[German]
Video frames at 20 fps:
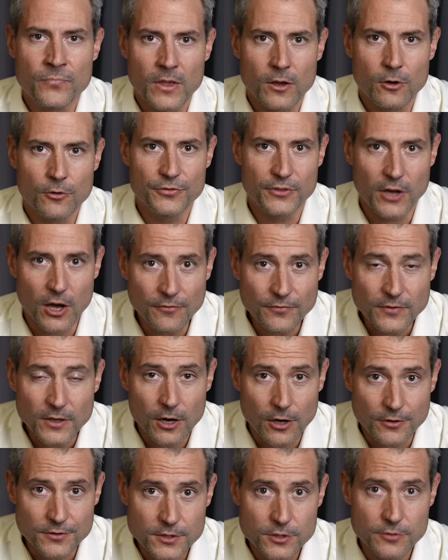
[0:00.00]
Und dann
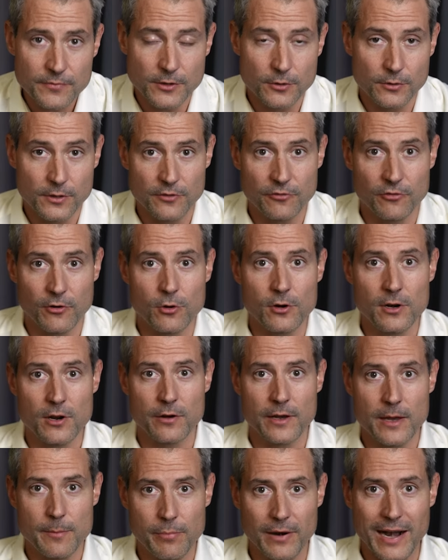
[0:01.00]
kannst du, wenn du die
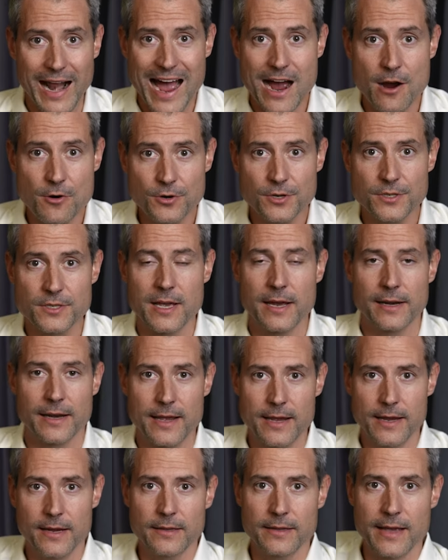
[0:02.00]
Vorlage brauchst, eine
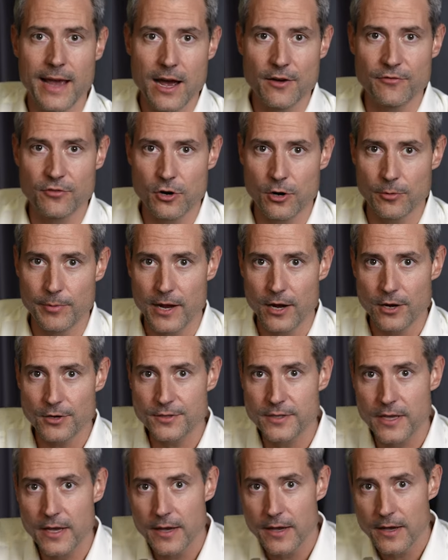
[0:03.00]
echte Aufgabe
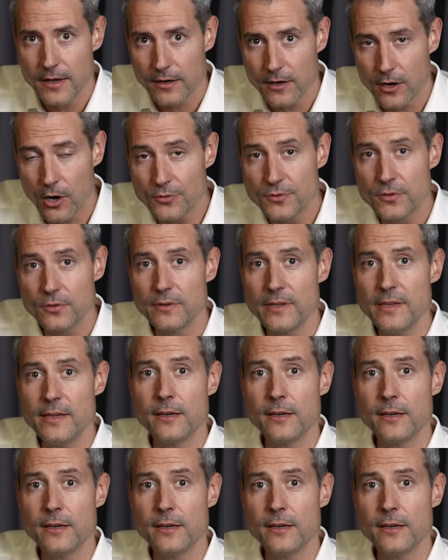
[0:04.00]
hast, kannst du die